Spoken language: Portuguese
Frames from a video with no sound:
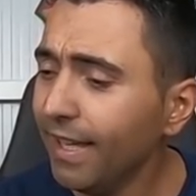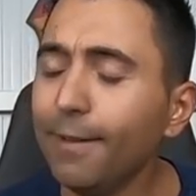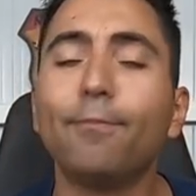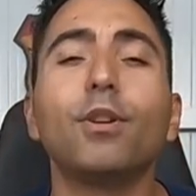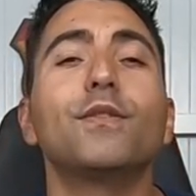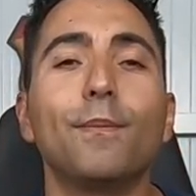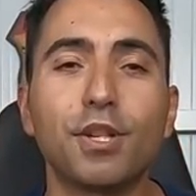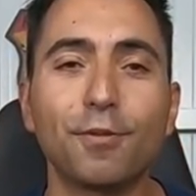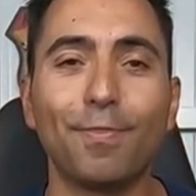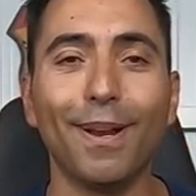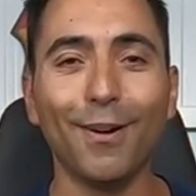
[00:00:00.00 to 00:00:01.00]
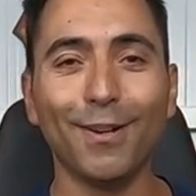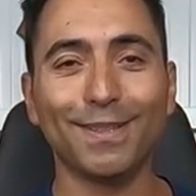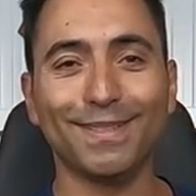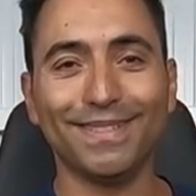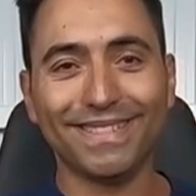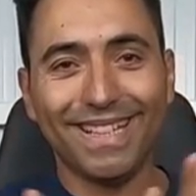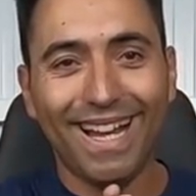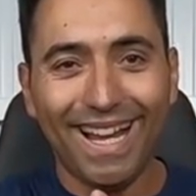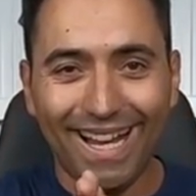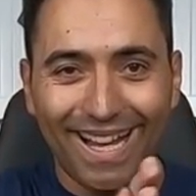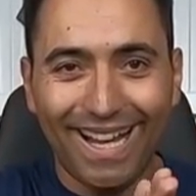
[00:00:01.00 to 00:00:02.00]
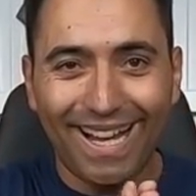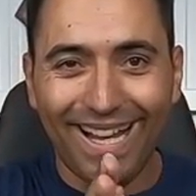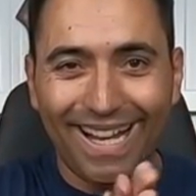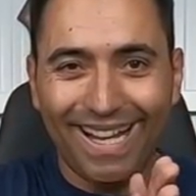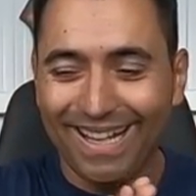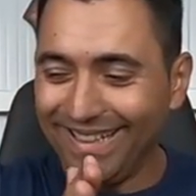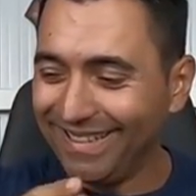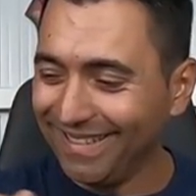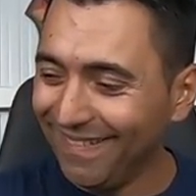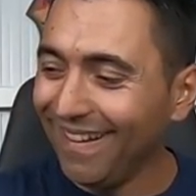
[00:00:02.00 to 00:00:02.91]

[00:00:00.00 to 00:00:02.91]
E depois vamos para o resultado.